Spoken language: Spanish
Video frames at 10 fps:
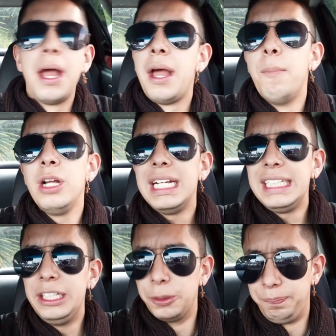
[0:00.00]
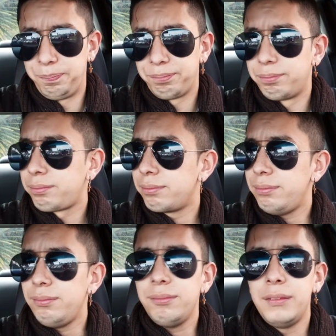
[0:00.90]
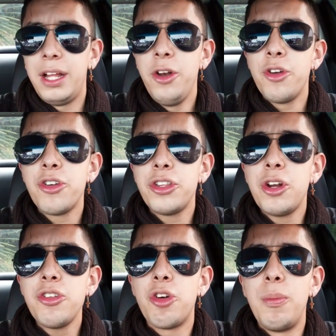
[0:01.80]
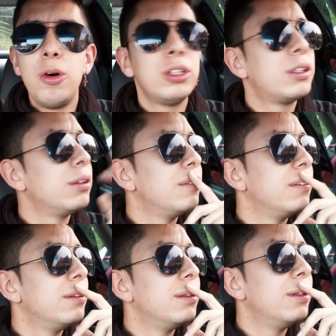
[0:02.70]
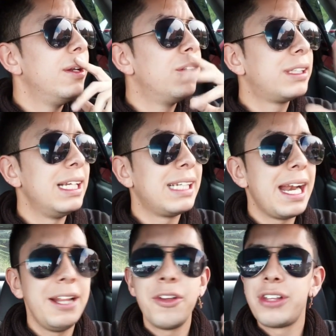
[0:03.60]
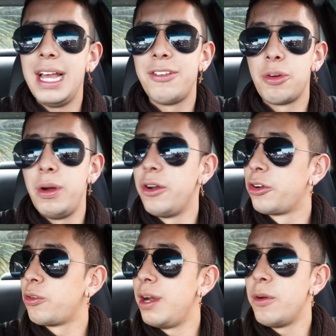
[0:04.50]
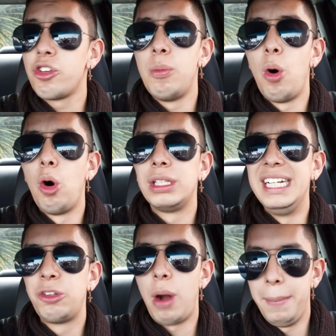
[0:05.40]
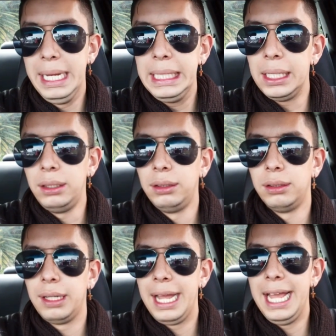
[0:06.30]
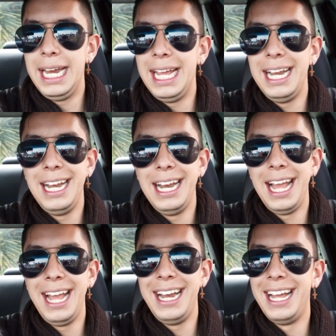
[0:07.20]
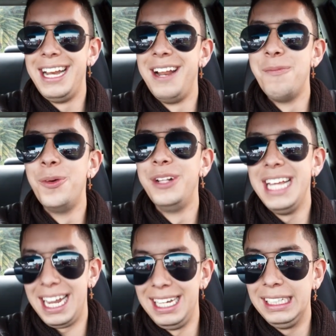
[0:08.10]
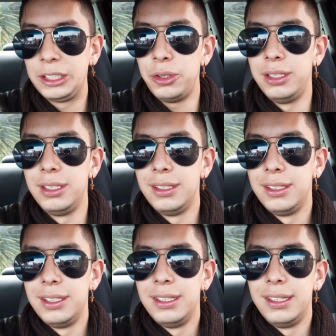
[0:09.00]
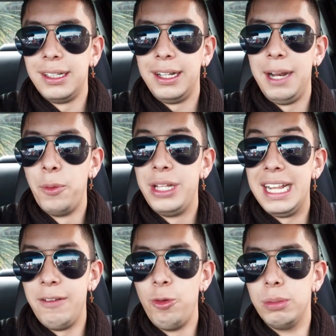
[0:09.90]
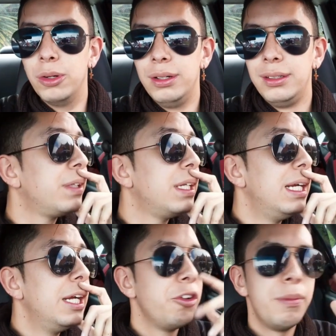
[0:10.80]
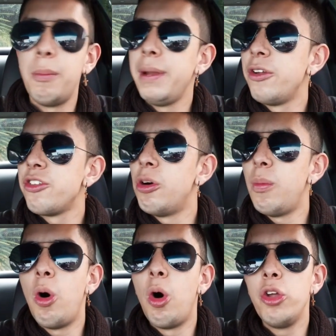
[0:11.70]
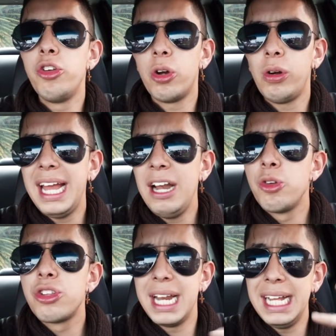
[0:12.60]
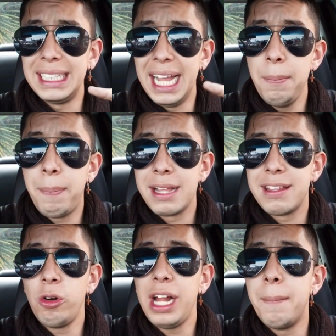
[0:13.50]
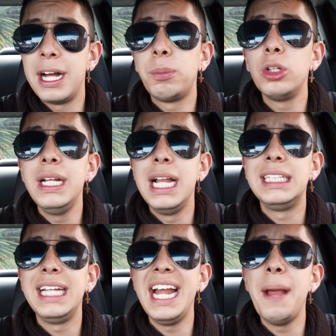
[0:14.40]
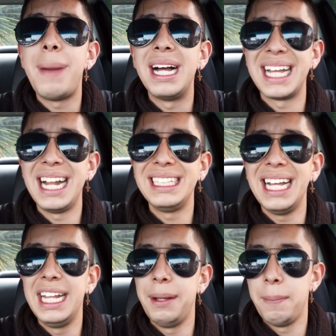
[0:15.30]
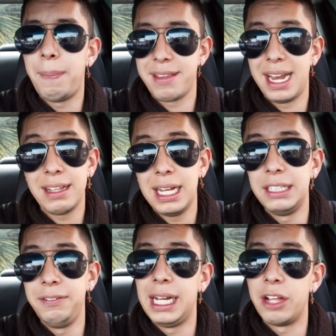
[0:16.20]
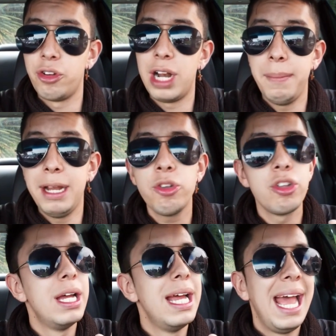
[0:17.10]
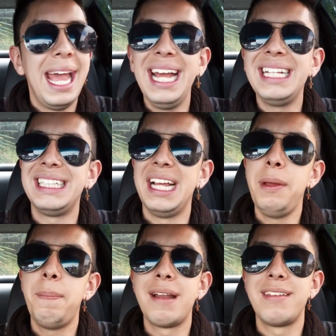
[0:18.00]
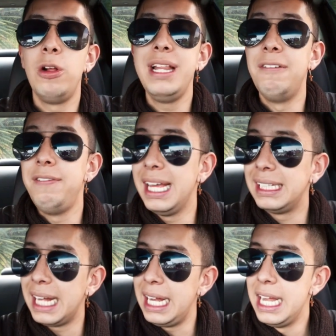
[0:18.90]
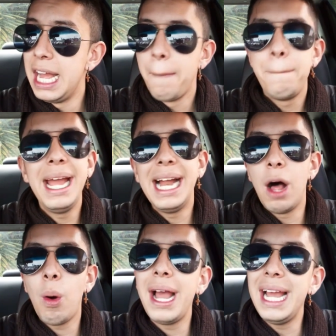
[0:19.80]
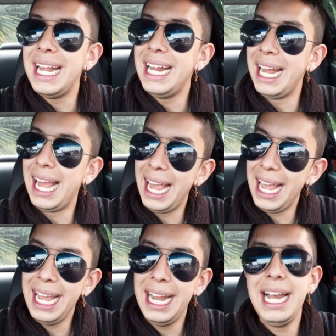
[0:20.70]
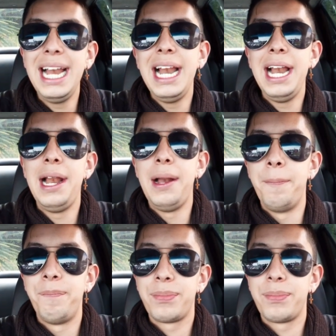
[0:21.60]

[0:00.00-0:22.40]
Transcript: Muy sencillo. Nosotros somos los tres carritos que hay, es como si nosotros fuéramos como Centroamérica en el, en el Mundial, ¿listo? en el Mundial de Fútbol. Entonces más o menos es como, yo creo que los tres, el parcero que más posibilidades tiene de pasar, de, pasar la clasificación al menos, es mi parcero el del Fiesta, pegado a él el, el,